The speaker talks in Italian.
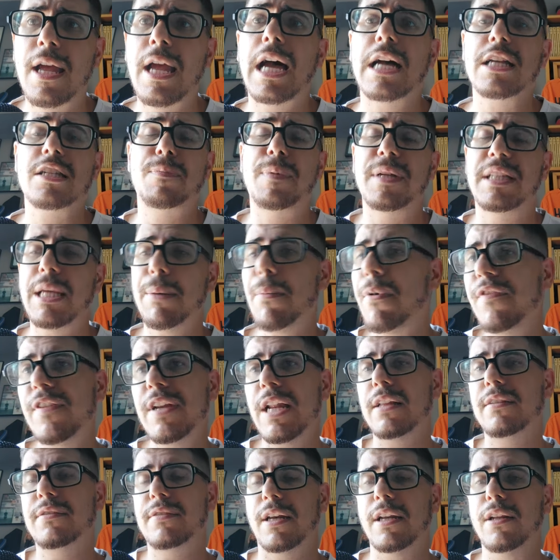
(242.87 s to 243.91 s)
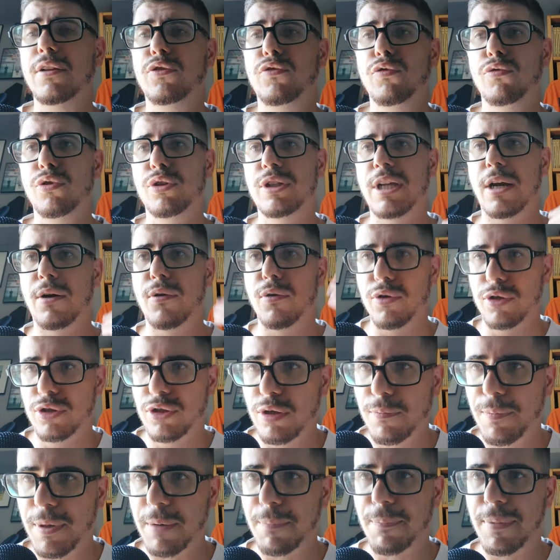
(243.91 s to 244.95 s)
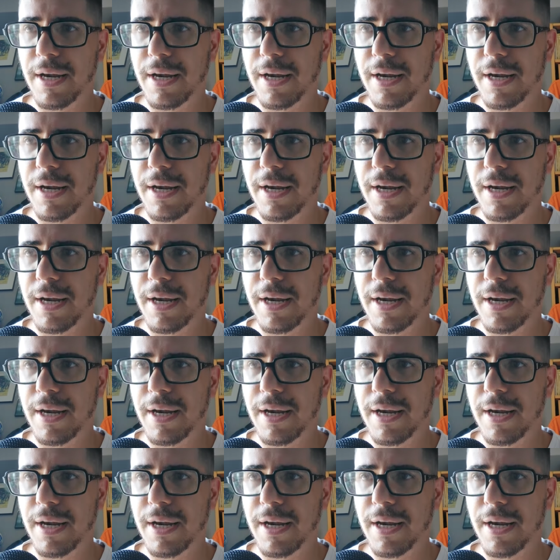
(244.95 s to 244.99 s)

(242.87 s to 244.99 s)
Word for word: Aspettiamo fino al 31 di agosto per